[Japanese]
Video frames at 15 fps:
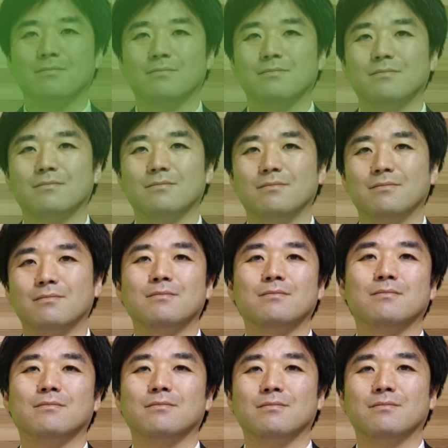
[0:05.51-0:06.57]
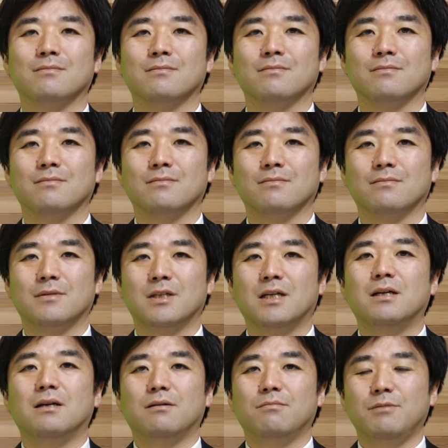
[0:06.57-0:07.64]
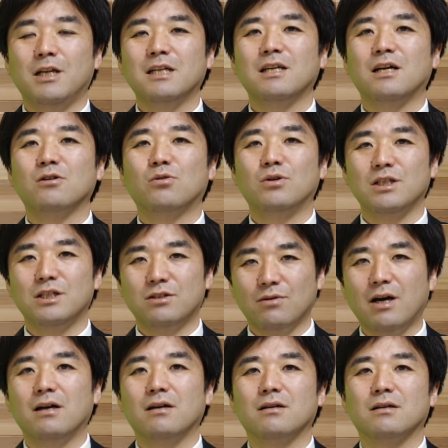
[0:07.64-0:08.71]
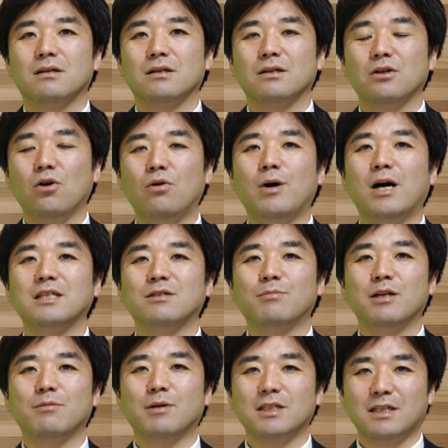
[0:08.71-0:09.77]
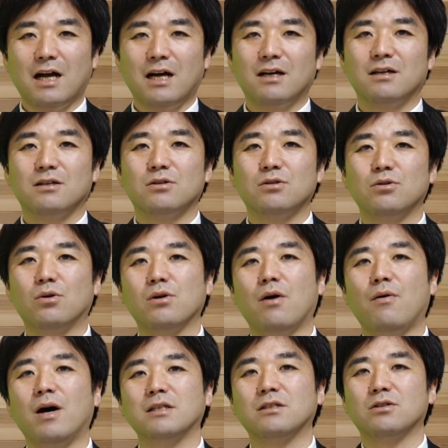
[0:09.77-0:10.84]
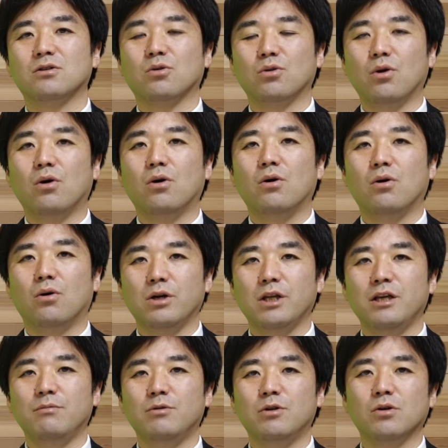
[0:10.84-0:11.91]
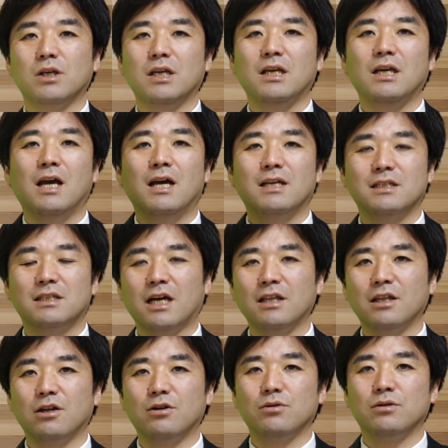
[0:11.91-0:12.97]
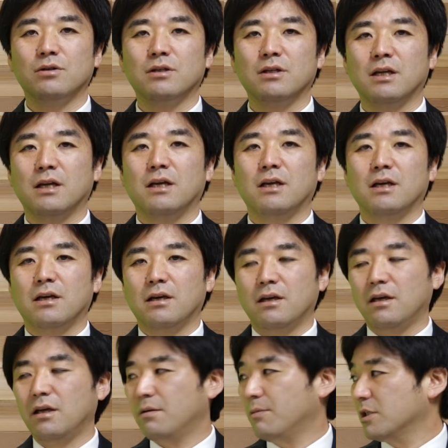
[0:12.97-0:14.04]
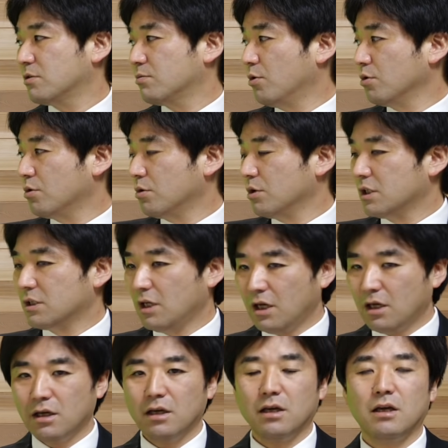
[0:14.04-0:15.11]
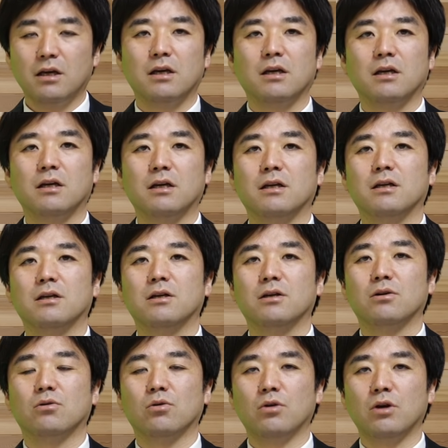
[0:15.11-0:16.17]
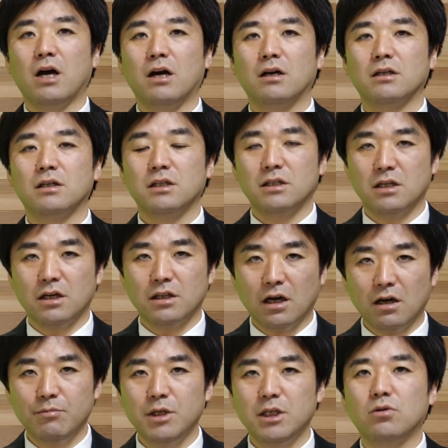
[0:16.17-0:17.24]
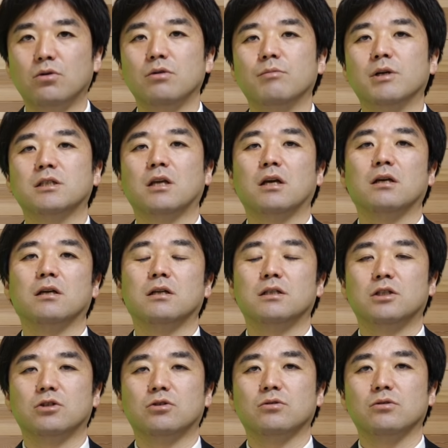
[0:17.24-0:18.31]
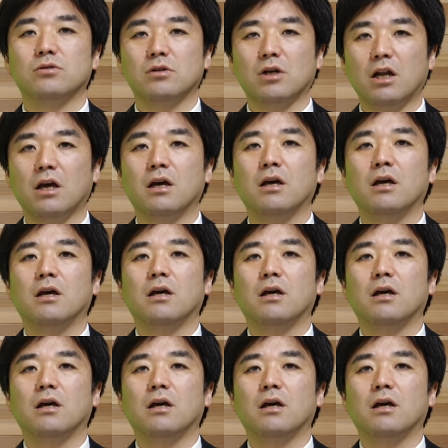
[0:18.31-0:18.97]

いてはいかない皆さんこんにちは今日も始まりました黒川敦彦のオリーブの木チャンネル、えー、まず冒頭ですね、えー、コロナ危機が長引いておりまして自粛疲れ、